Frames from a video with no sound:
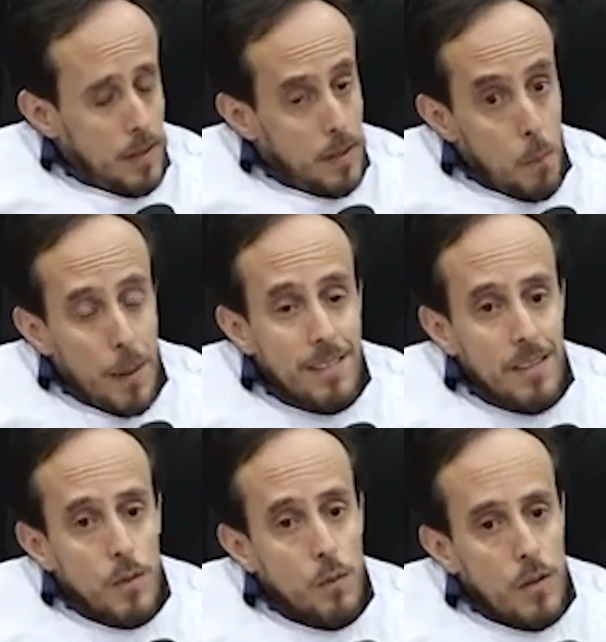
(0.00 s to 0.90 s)
estão
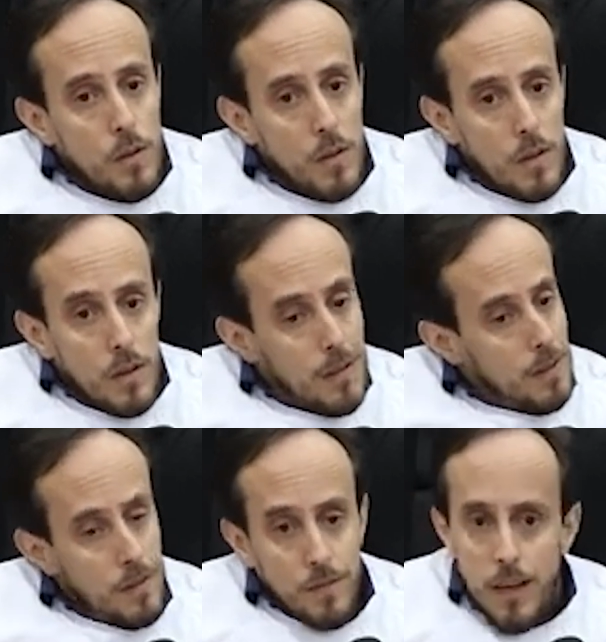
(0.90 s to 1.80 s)
passando o Rio
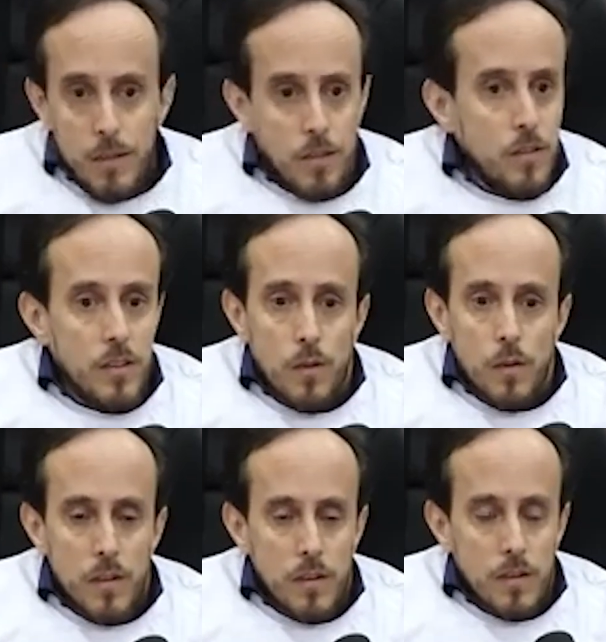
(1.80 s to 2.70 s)
em vários
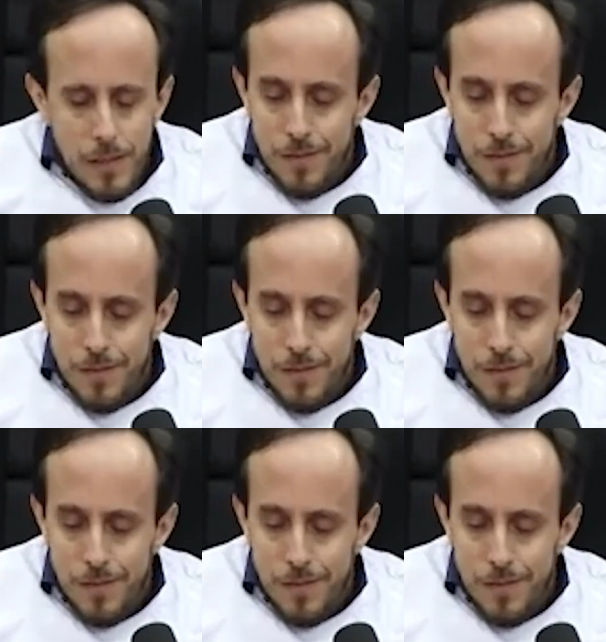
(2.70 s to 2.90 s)
indicadores.